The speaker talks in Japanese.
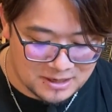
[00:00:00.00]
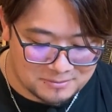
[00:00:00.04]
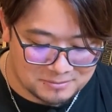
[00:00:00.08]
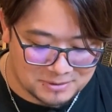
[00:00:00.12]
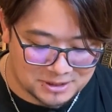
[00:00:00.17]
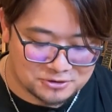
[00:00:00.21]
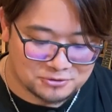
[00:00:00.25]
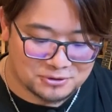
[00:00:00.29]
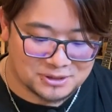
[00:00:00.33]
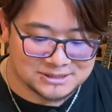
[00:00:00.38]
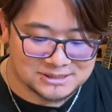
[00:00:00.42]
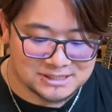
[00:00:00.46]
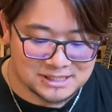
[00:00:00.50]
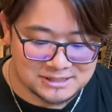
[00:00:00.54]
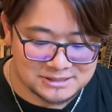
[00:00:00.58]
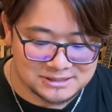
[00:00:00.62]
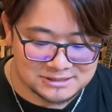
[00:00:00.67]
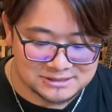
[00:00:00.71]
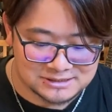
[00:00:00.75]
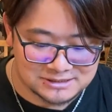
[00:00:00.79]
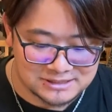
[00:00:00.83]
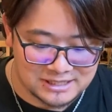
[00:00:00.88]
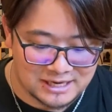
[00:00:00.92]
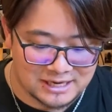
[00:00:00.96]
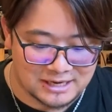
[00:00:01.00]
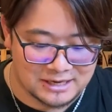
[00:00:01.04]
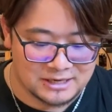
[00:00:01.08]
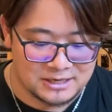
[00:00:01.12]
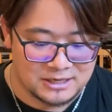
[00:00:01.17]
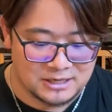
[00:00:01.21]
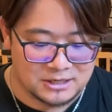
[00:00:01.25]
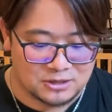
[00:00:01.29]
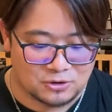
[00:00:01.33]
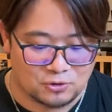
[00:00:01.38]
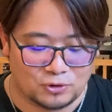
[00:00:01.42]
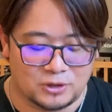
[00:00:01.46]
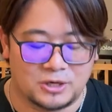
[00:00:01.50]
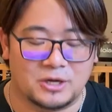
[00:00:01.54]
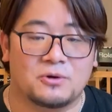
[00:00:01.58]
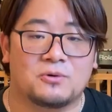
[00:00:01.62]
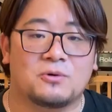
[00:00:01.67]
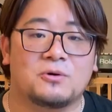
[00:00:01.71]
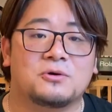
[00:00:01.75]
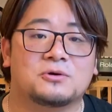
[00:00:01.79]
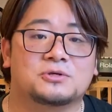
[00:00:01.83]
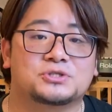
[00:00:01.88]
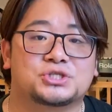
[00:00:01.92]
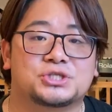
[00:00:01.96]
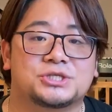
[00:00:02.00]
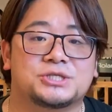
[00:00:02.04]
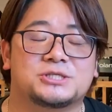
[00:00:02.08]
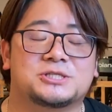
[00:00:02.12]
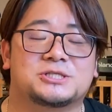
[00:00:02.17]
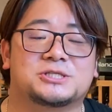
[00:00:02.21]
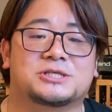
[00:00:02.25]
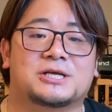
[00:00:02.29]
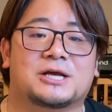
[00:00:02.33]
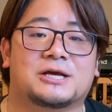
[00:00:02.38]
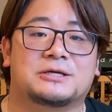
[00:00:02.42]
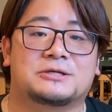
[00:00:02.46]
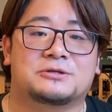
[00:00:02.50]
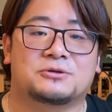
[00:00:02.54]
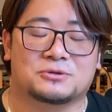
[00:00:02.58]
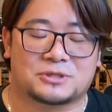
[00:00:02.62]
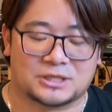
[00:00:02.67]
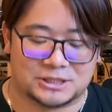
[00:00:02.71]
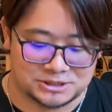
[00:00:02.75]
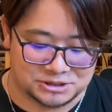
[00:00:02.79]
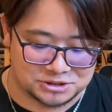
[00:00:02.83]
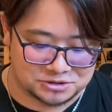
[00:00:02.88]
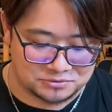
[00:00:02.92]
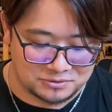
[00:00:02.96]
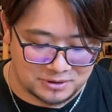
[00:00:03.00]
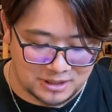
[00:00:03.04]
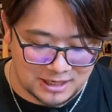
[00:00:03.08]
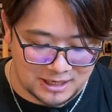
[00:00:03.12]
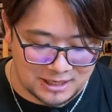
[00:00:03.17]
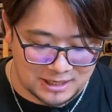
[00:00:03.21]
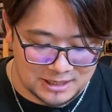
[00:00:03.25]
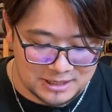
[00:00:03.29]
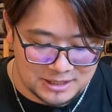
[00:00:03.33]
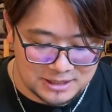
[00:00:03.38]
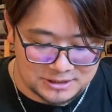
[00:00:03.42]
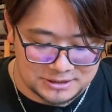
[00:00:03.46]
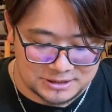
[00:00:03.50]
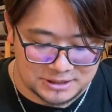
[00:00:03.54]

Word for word: 惑わされですねこれを信じた人たちは